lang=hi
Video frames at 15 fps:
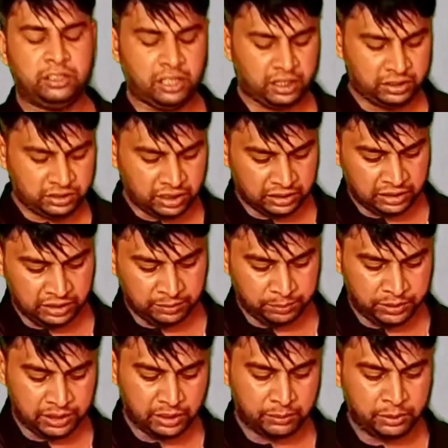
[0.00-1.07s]
ताकि ज़्यादा
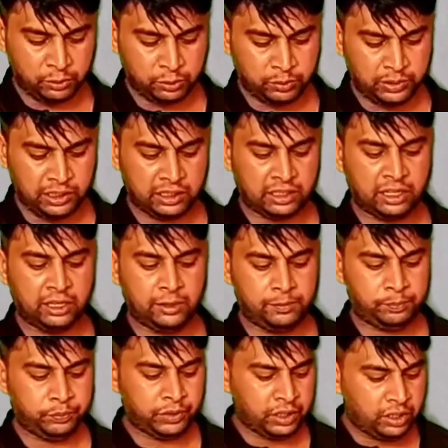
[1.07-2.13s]
लंबी ना बने उसमें लिखा है